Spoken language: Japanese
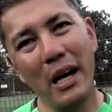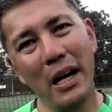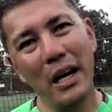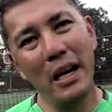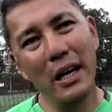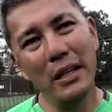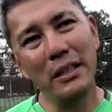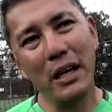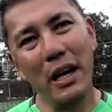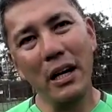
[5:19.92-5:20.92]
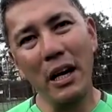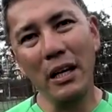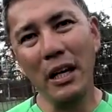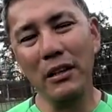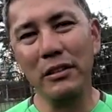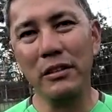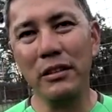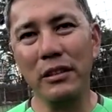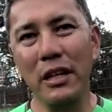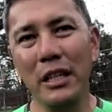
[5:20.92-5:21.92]
あ、世界ランキング
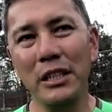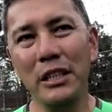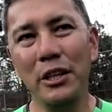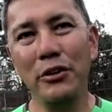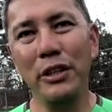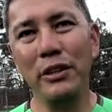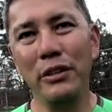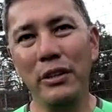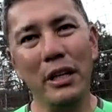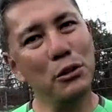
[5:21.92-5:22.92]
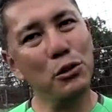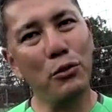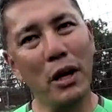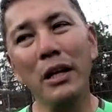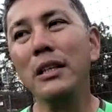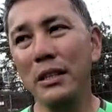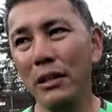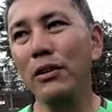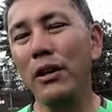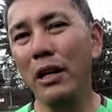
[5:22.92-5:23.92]
8位、9位かちょっと分かんないですけ
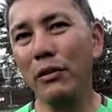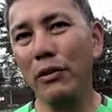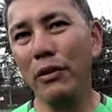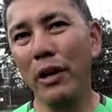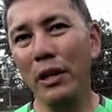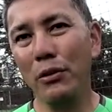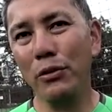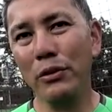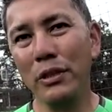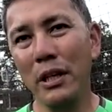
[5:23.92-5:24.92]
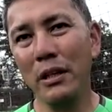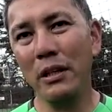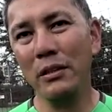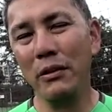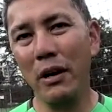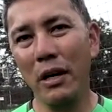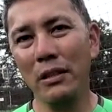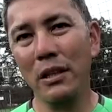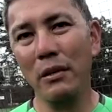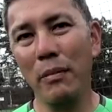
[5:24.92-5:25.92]
ど、はい、あの変動されてるんで分かんない
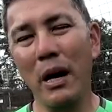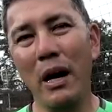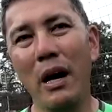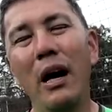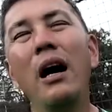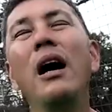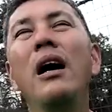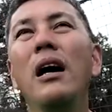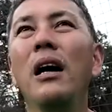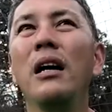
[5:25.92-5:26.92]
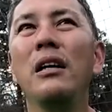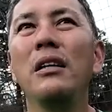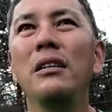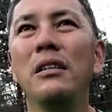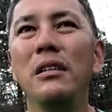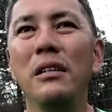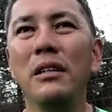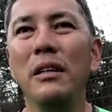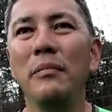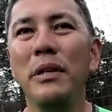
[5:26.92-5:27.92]
ですけど、まあ、
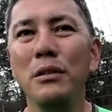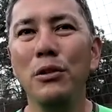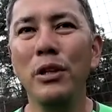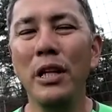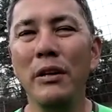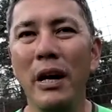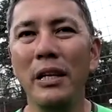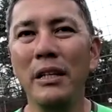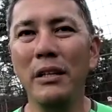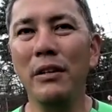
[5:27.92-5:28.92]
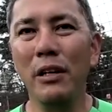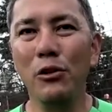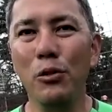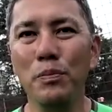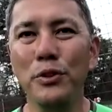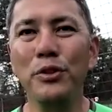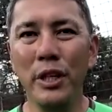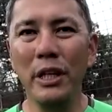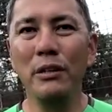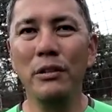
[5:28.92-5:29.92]
はい、ベスト10には入ってるけどトップ
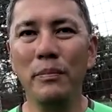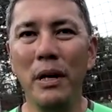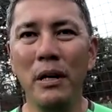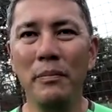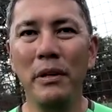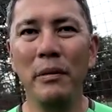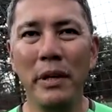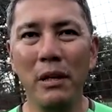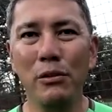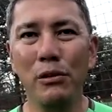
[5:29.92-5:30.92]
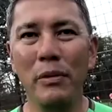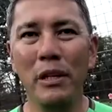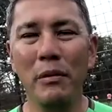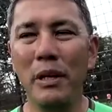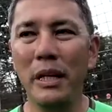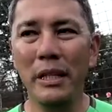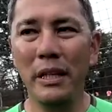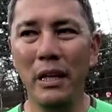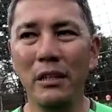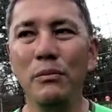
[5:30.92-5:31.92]
3要するにパラリンピックでメダル取るまではまだ行っ
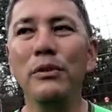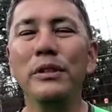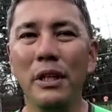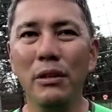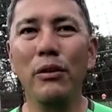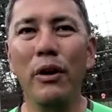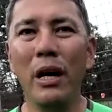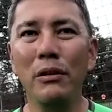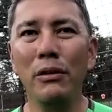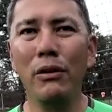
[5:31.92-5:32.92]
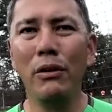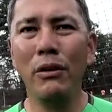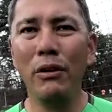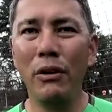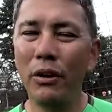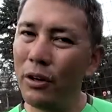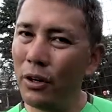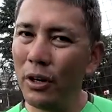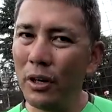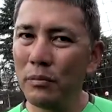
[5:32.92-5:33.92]
てないと思うんですけど。あのー
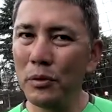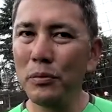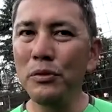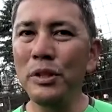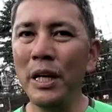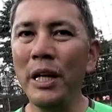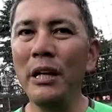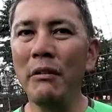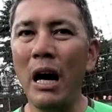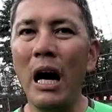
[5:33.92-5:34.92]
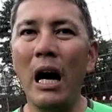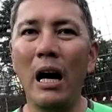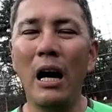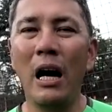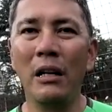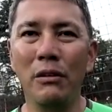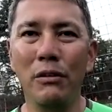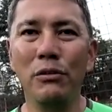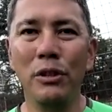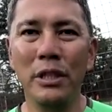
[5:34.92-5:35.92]
部分的にはあの
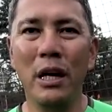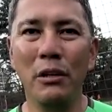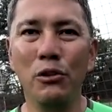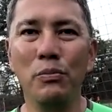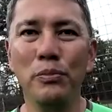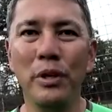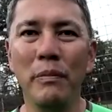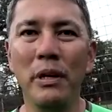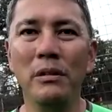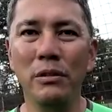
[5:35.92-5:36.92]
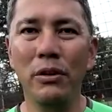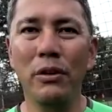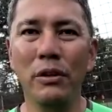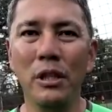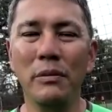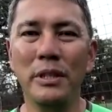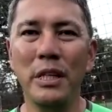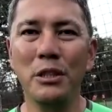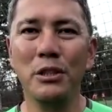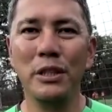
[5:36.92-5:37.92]
本当に世界のトップレベルの例えば
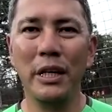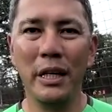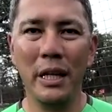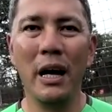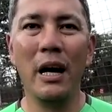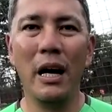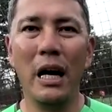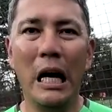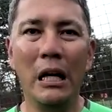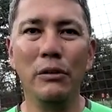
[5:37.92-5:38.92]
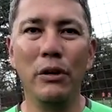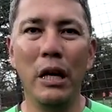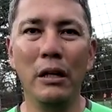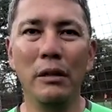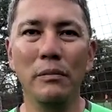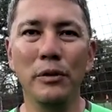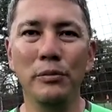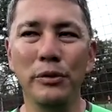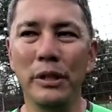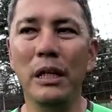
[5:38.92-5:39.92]
戦術的なあの部
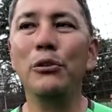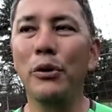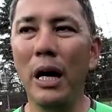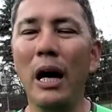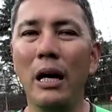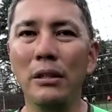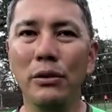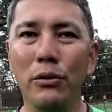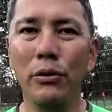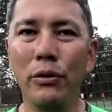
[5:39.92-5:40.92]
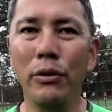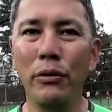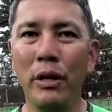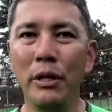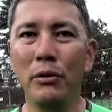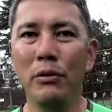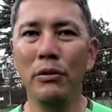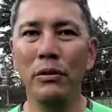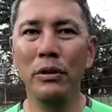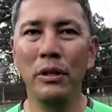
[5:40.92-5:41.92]
分だとか、はいはい、そこは日
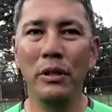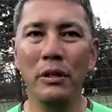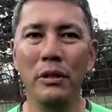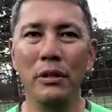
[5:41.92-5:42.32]
本